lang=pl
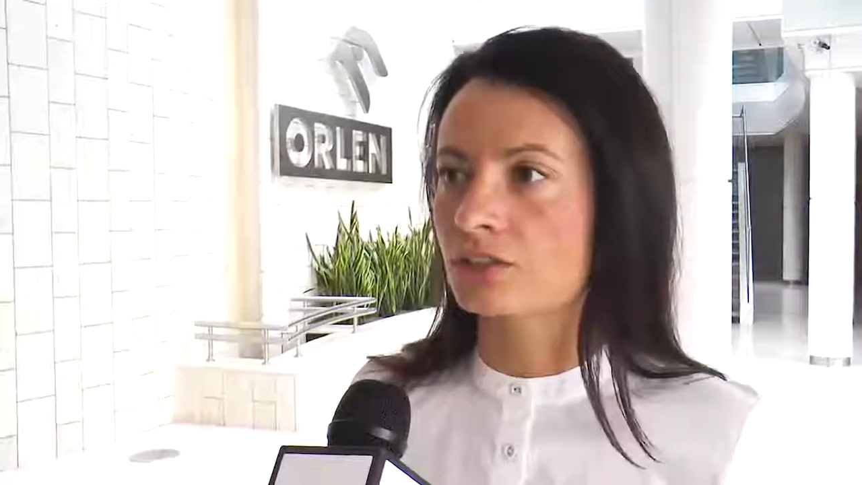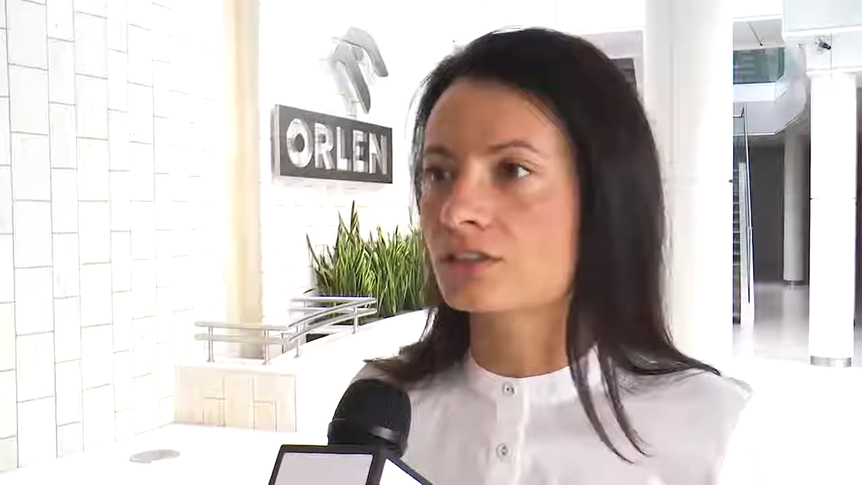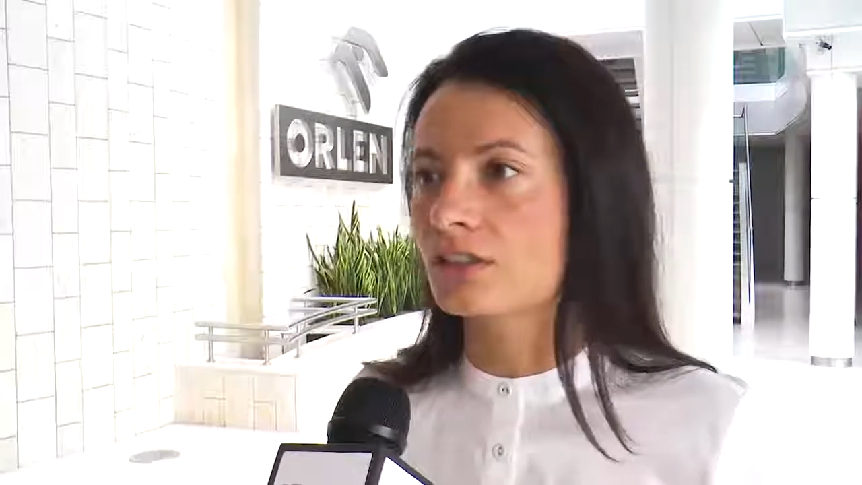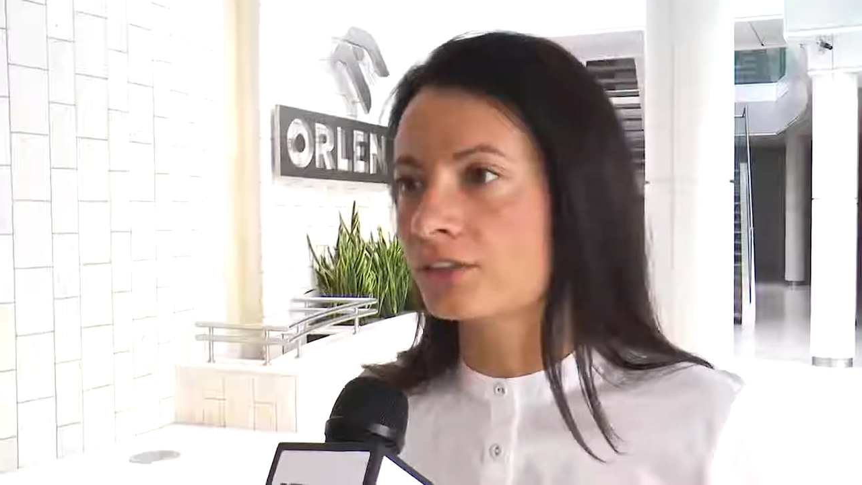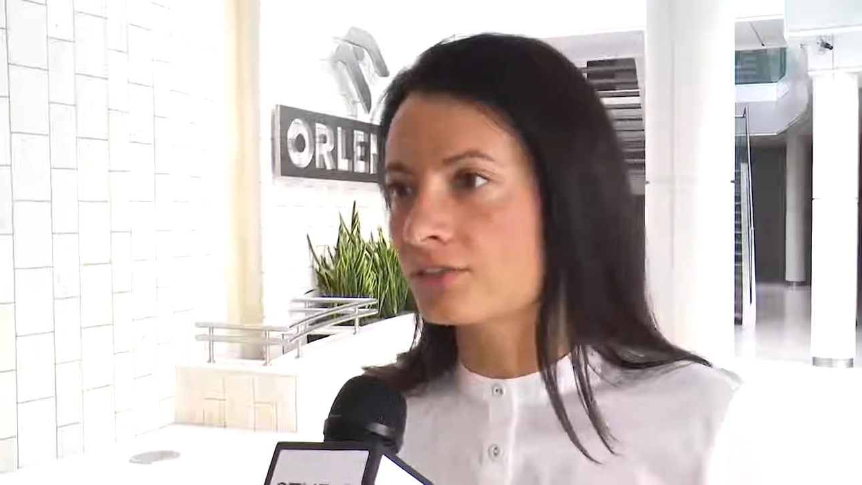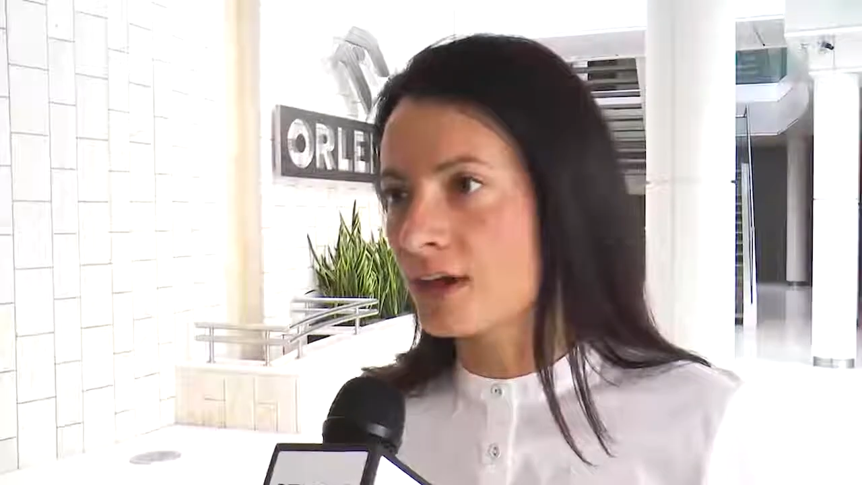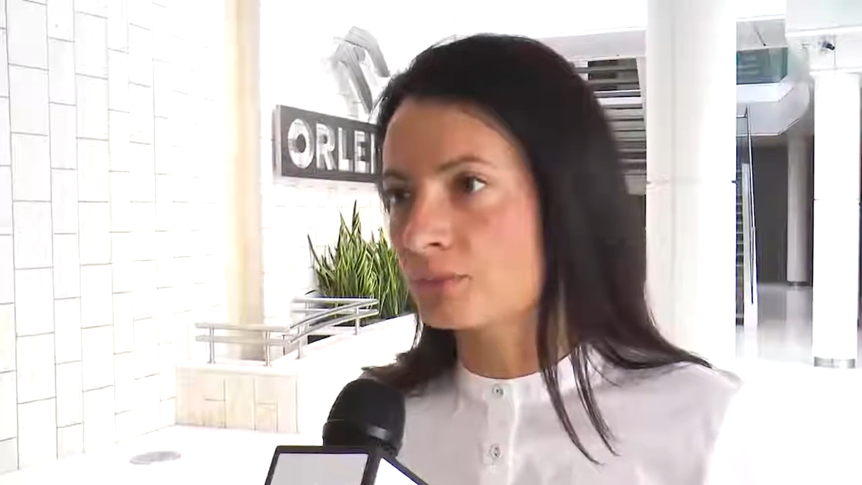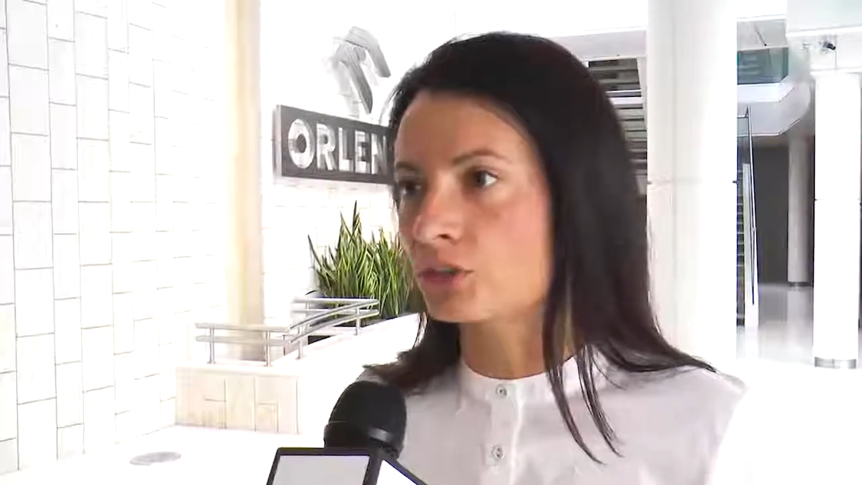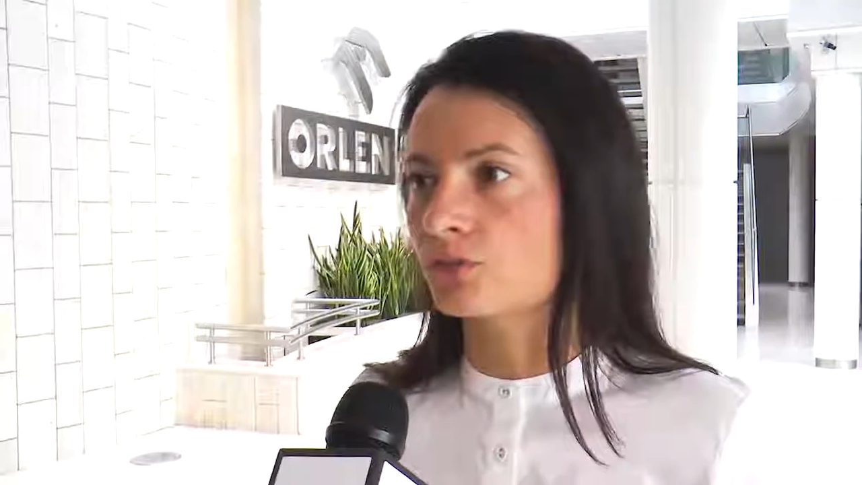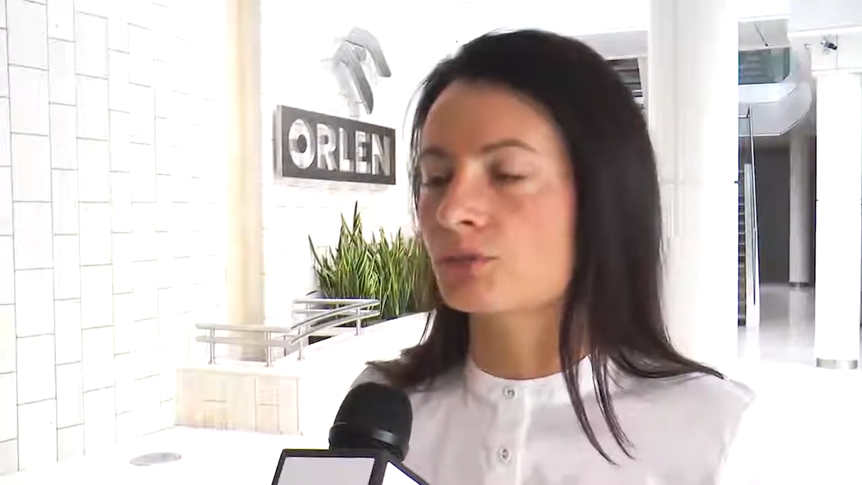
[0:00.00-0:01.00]

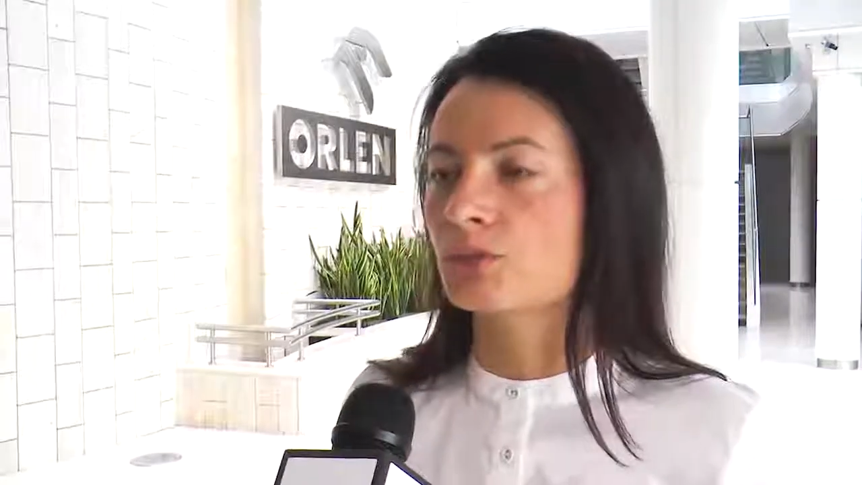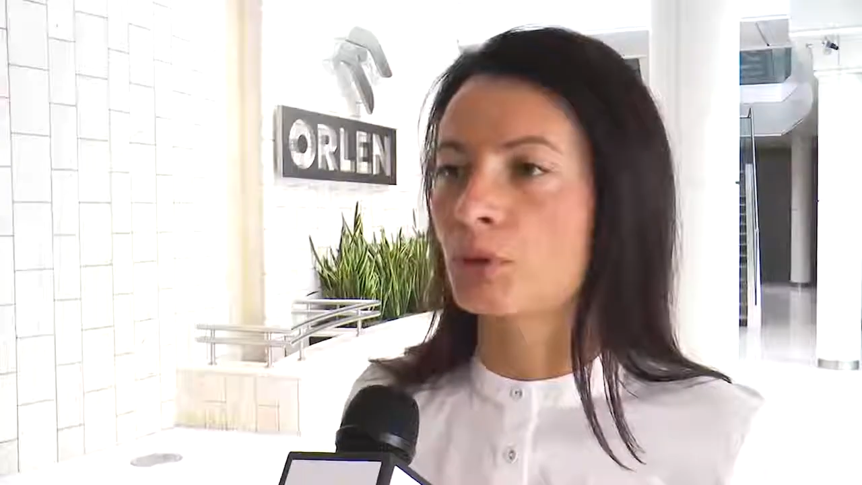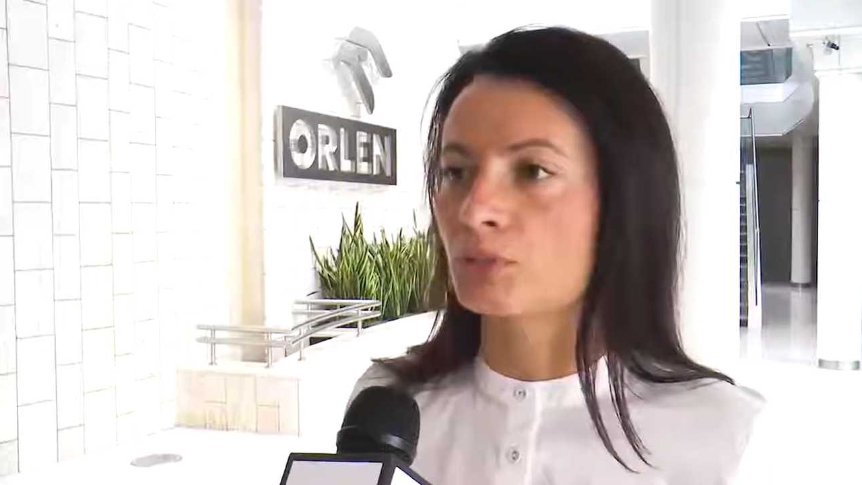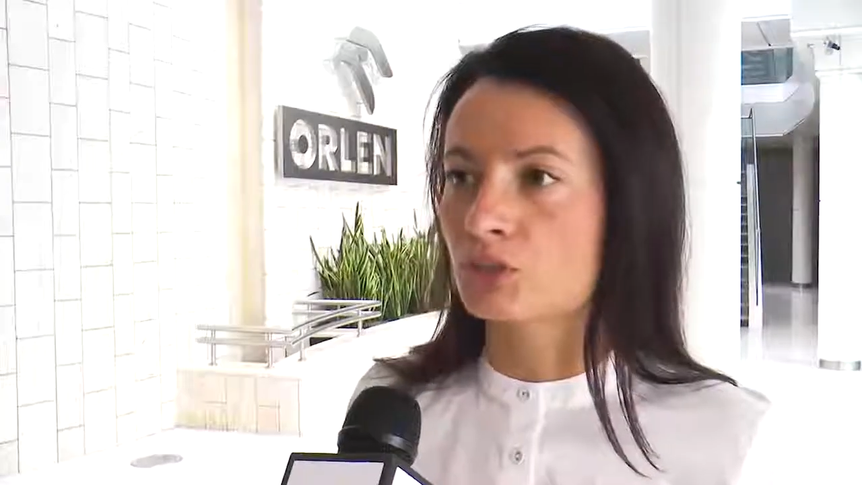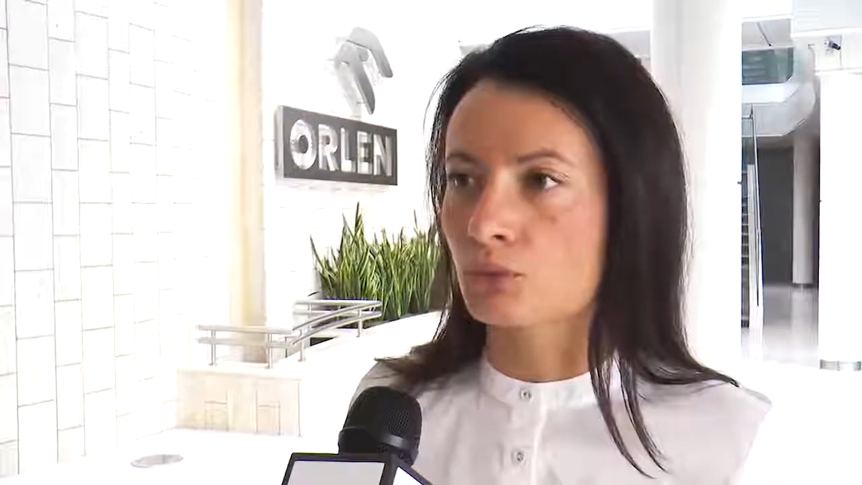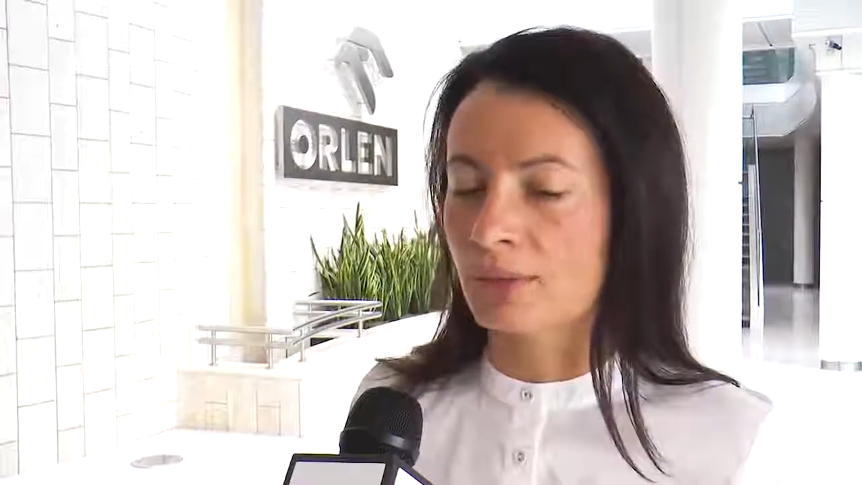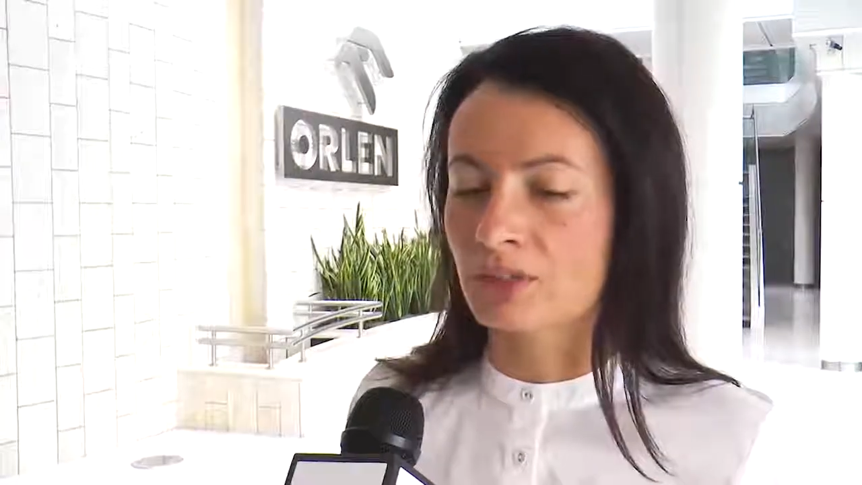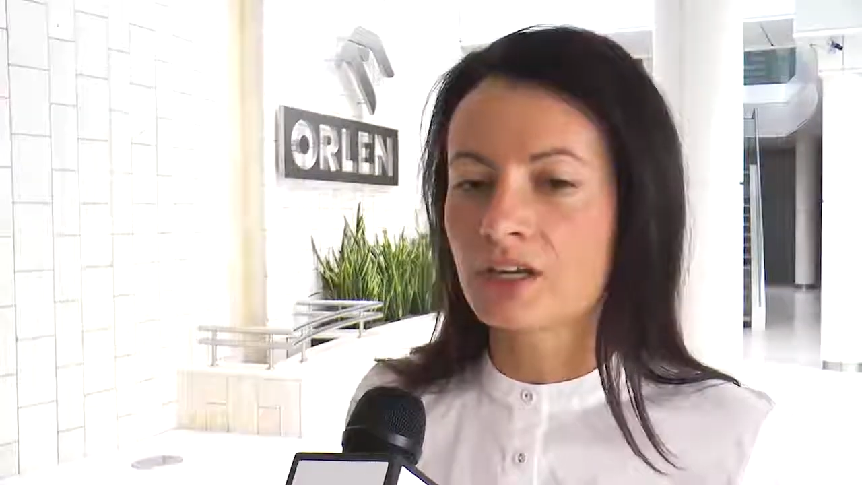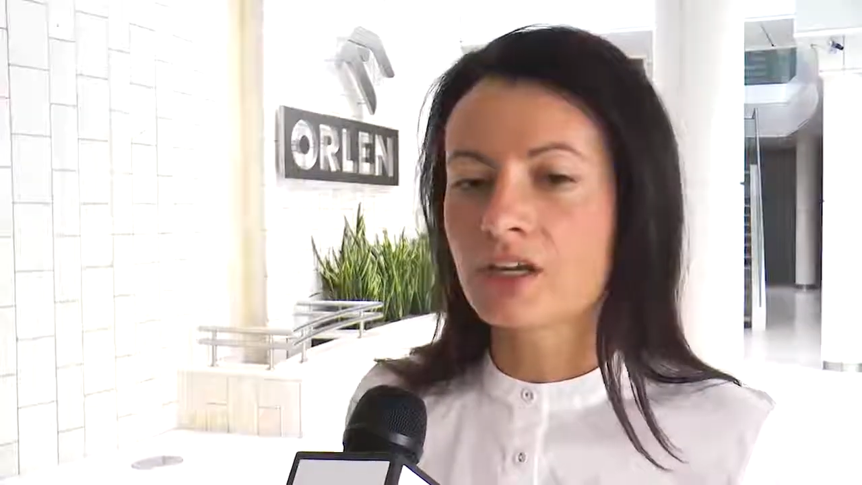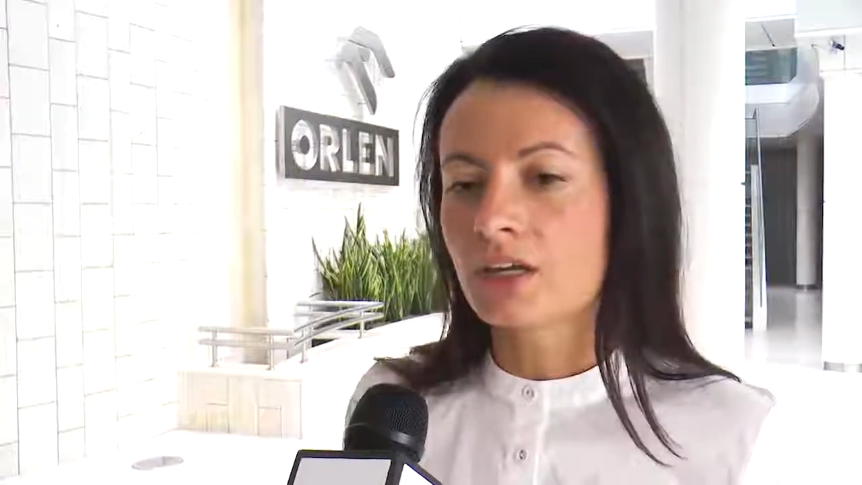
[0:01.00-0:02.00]
inicjatywami, nowymi
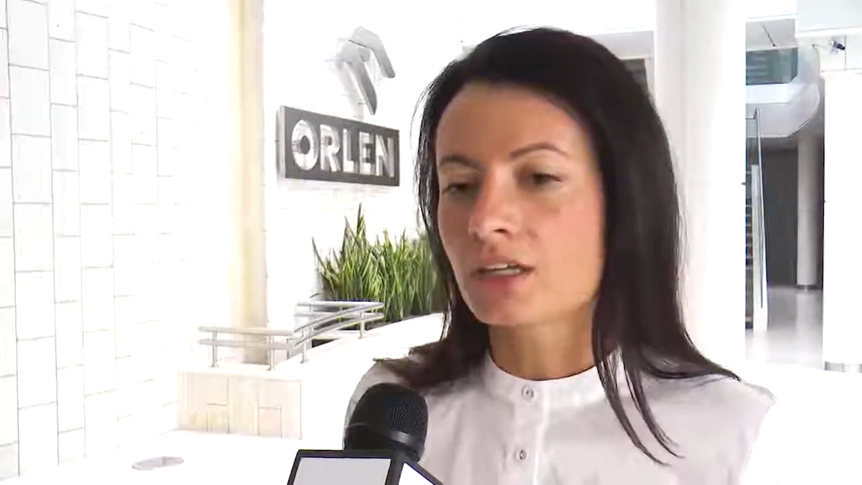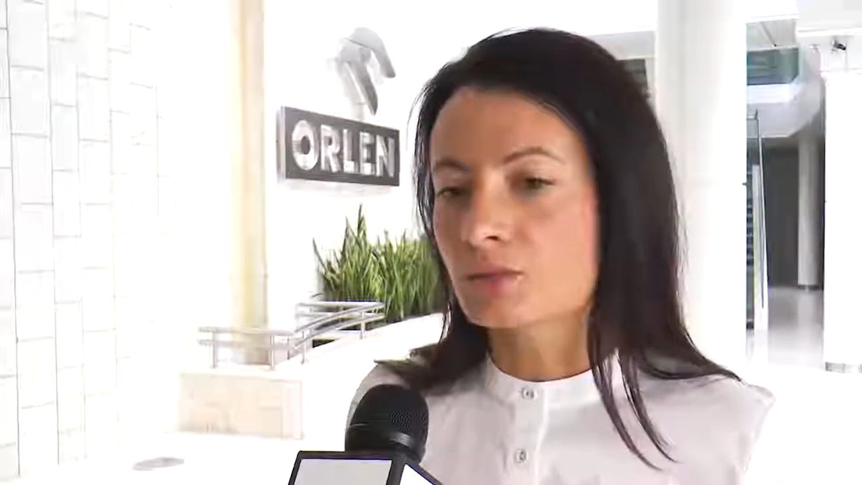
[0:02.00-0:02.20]
pomysłami i